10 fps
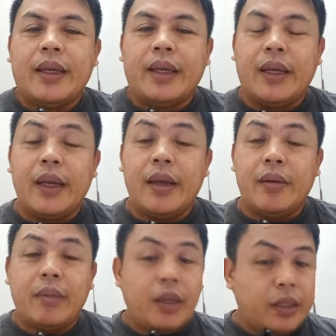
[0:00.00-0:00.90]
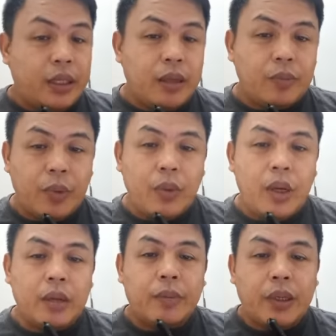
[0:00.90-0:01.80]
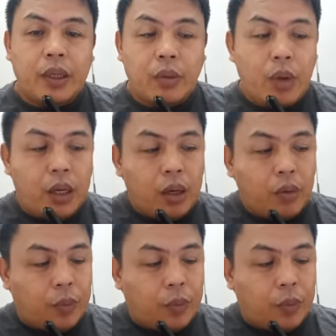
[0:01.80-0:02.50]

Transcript: Kaya maraming salamat po ang pananawagan ko